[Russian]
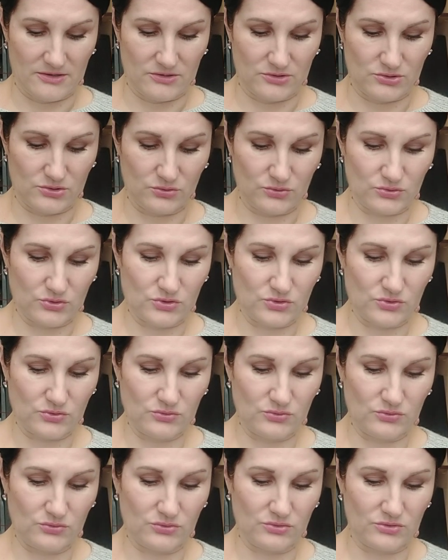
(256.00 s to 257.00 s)

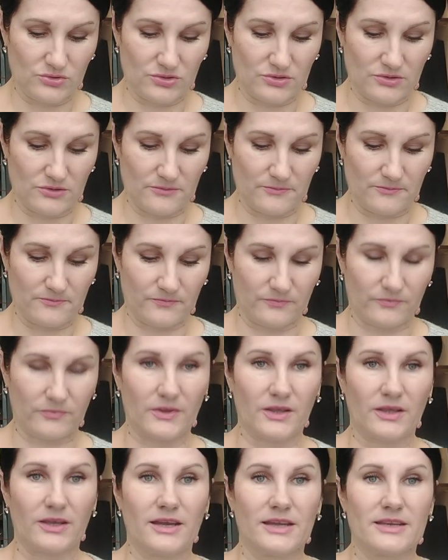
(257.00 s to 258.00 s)
Сушу
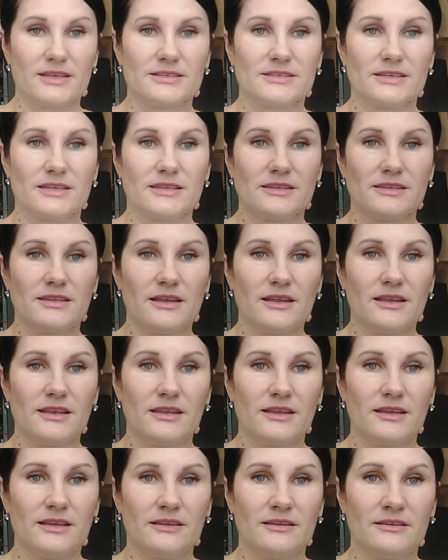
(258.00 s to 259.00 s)

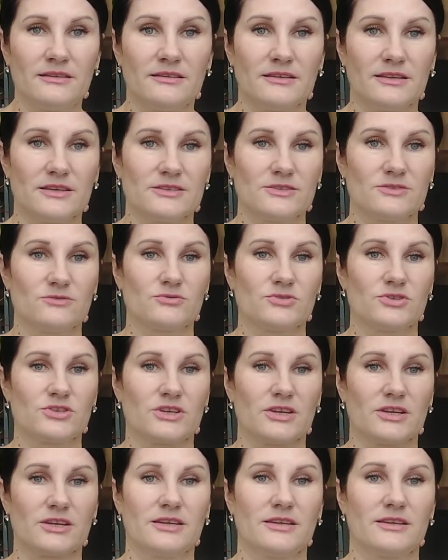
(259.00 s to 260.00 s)
горизонтально на
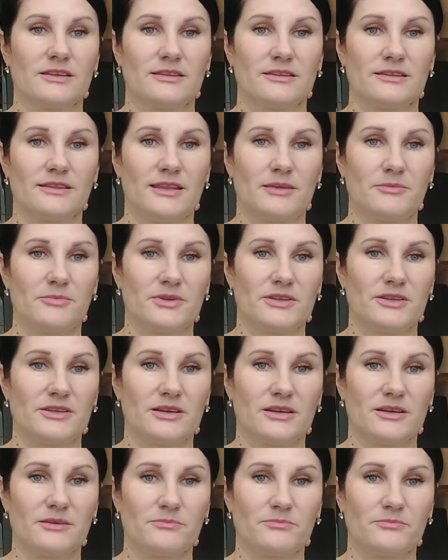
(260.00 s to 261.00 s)
сушке для
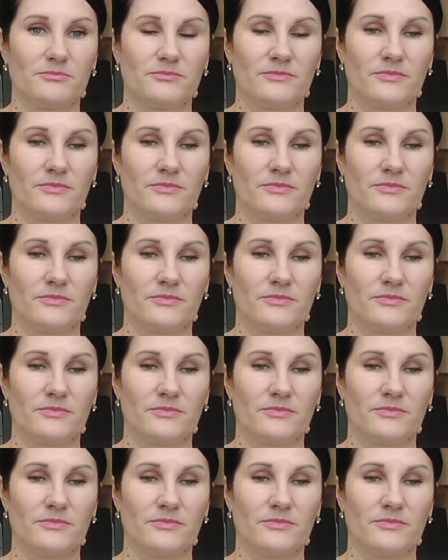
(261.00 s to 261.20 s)
белья.